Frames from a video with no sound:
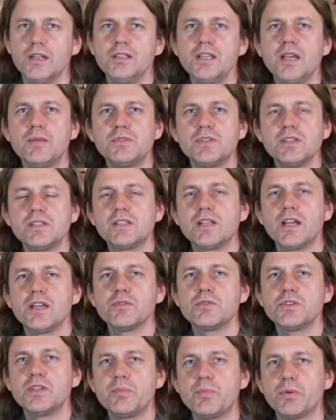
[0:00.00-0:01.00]
Niemcy
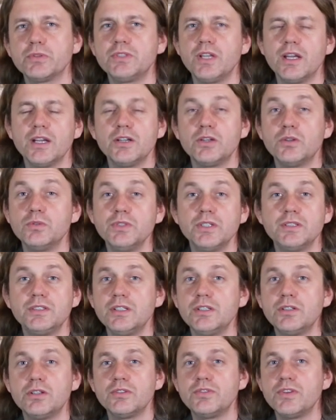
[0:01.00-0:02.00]
stają się potęgą nie
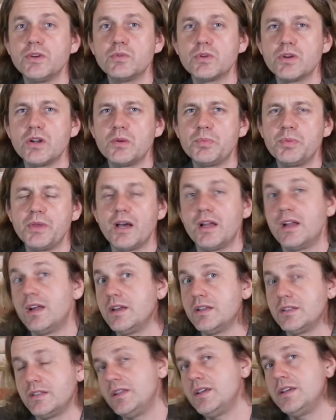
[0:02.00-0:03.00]
tylko w Europie,
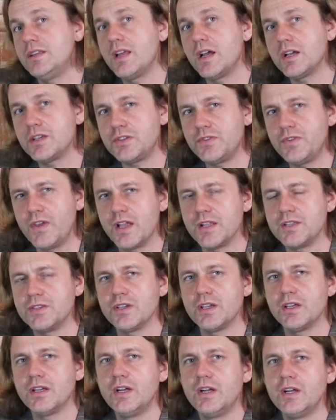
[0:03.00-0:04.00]
ale i na
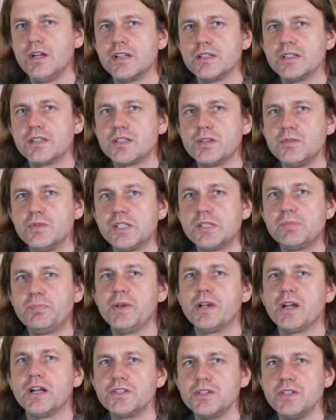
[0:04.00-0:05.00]
świecie. Zaczęły
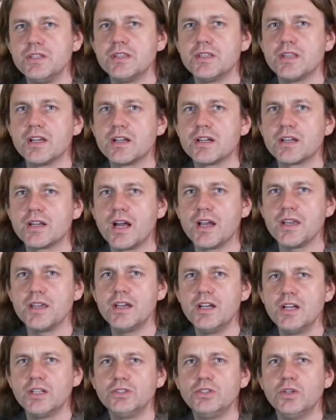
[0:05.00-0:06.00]
spychać inne
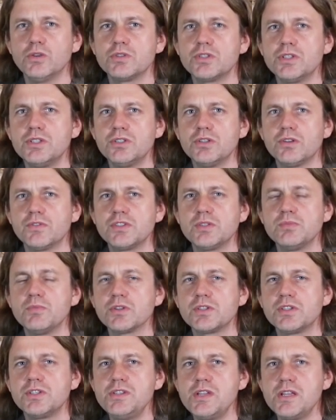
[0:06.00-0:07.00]
kraje, dążyć do
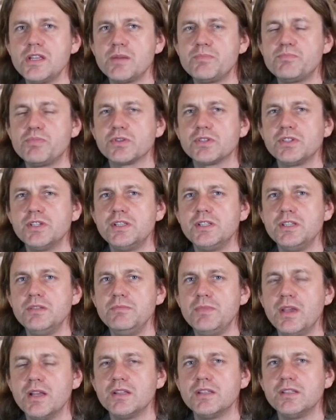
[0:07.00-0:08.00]
wzmocnienia
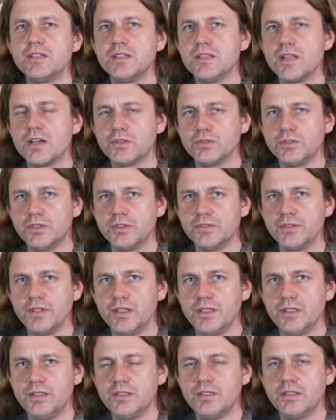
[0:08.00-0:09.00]
pozycji
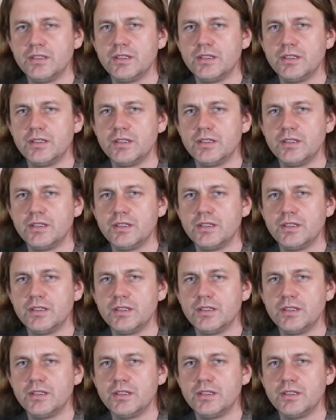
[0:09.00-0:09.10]
międzynarodowej.